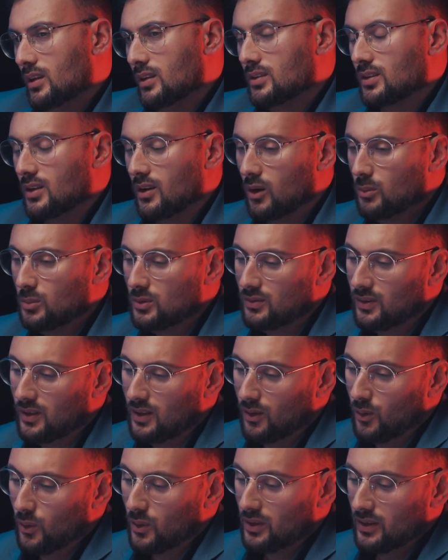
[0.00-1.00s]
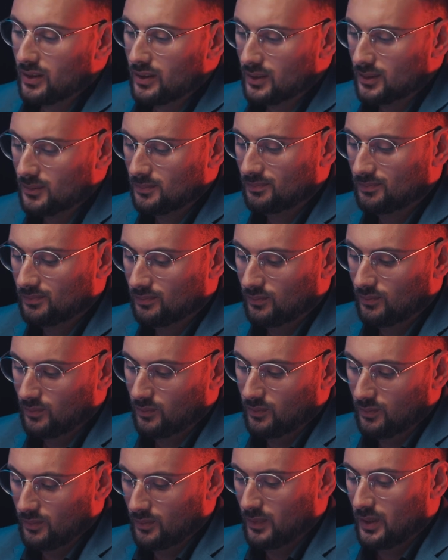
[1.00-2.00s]
Ich glaube, weil auch hier
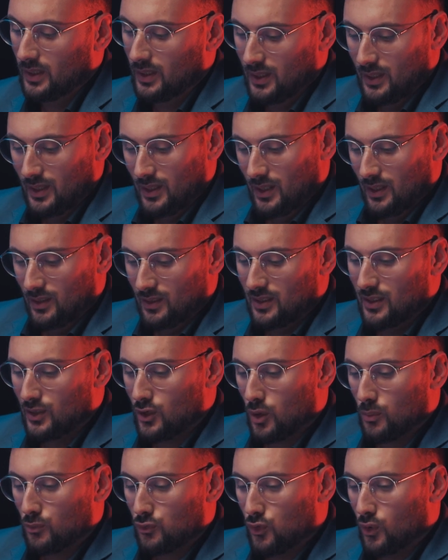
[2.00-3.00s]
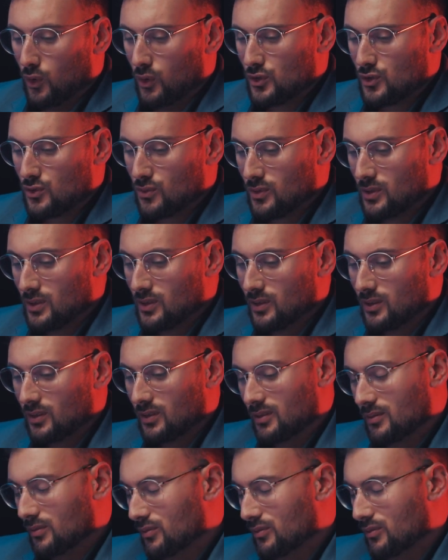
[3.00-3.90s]
die Komfortzone